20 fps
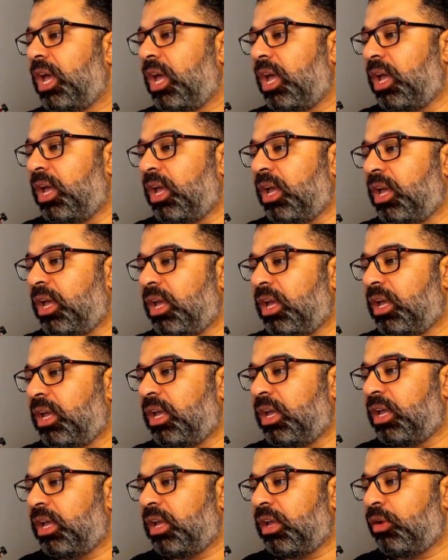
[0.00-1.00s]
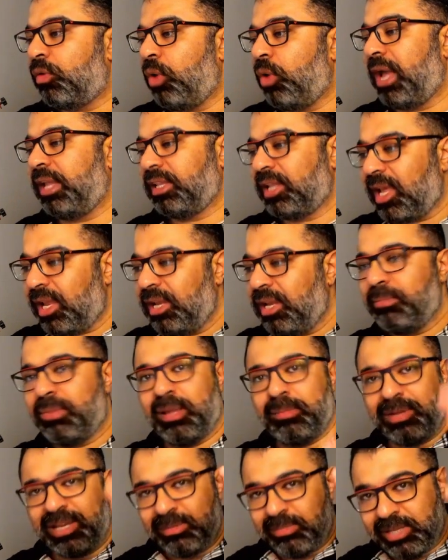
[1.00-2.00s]
أه وهتكلم
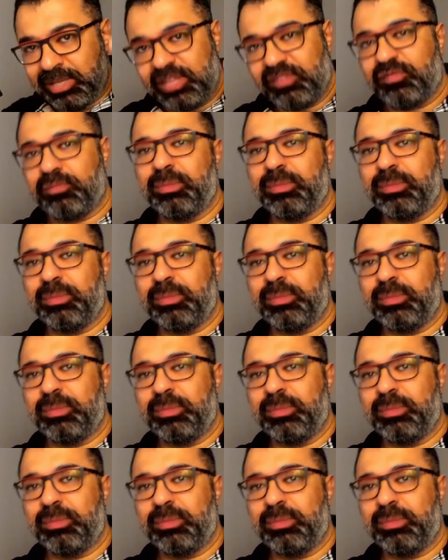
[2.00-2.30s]
بقى باللي بيجي